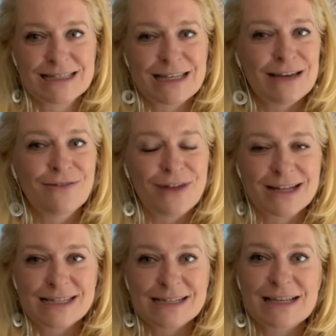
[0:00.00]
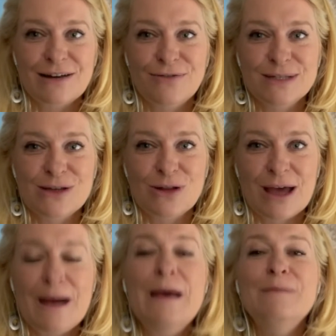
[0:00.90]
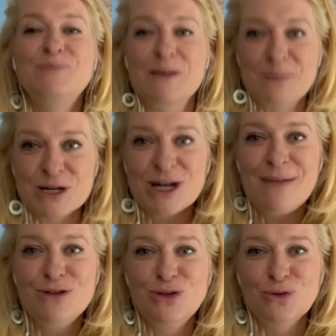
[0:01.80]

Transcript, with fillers: z nich wraca zachwycona. Zapraszamy